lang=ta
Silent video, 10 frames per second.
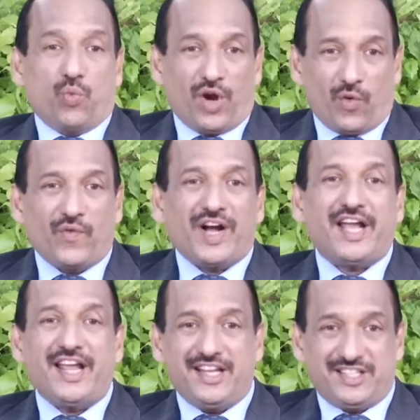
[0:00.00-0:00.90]
உணவு
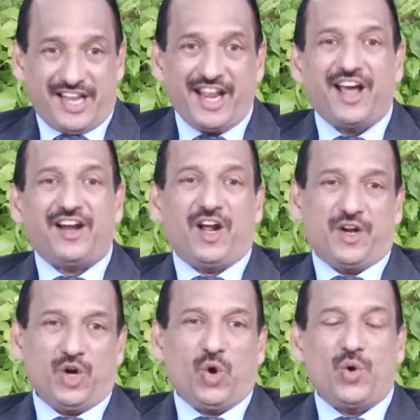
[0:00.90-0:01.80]
வகையை செய்ய நான்
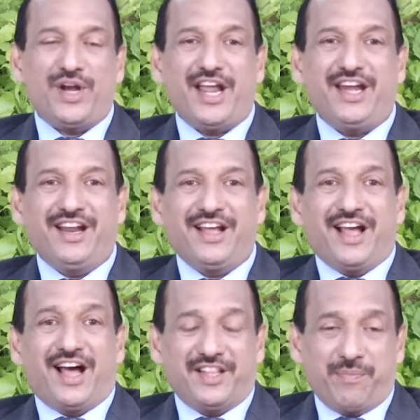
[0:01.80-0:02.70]
கற்றுக்கொண்டேன்
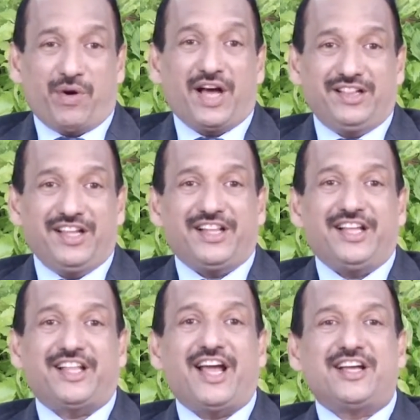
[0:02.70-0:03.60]
அதை பார்த்து
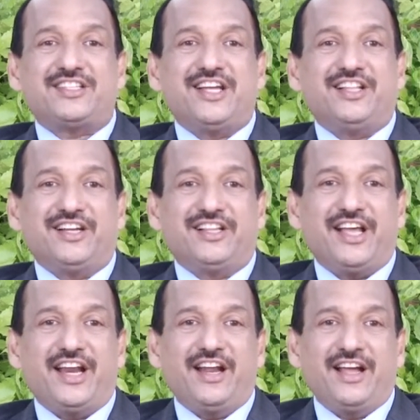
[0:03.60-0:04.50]
அதை தயார்
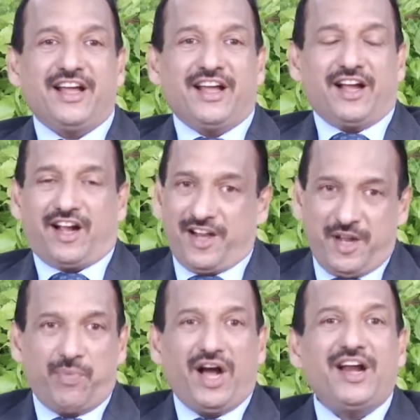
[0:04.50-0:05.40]
செய்திருந்தேன்
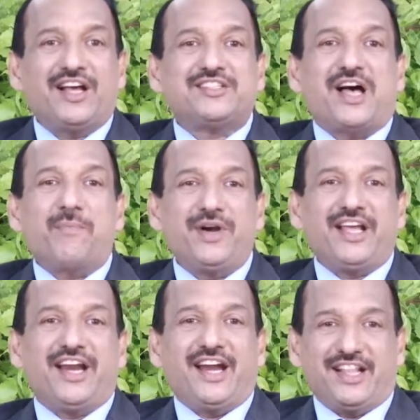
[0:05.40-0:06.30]
கண்டிப்பாக நான்
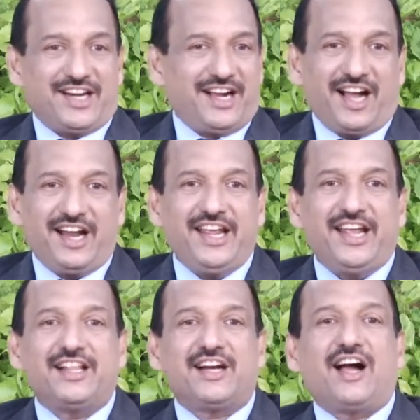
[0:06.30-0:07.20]
சாப்பிடுகிறேன் அதற்காக நீ
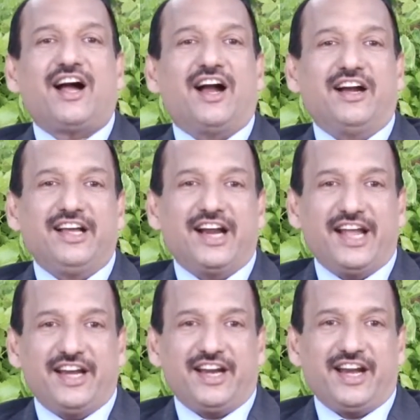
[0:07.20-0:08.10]
எதற்காக
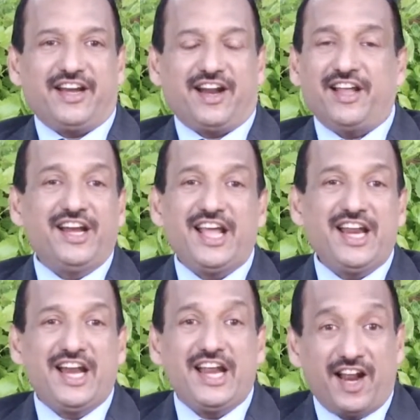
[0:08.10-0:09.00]
அழுகிறாய் என்று கேட்டாள் இல்லை
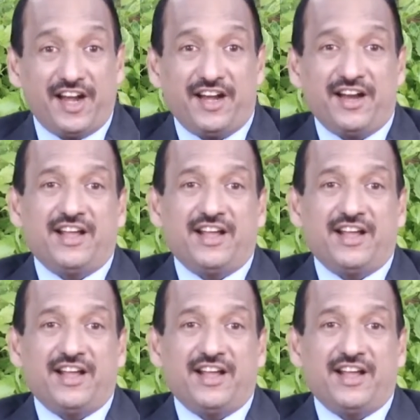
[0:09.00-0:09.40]
இல்லை நான்